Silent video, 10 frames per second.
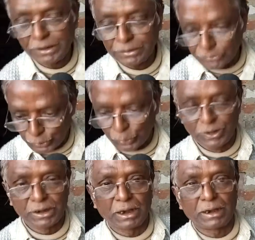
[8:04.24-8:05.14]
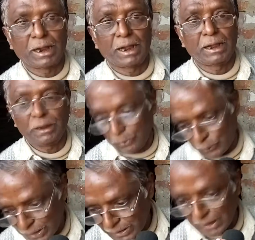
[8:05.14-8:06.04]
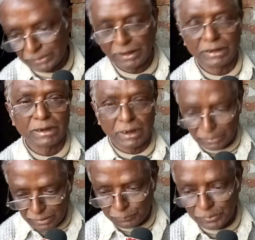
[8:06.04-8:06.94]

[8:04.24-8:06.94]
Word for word: से ही जो निकल रहा है वही कार्डधारी का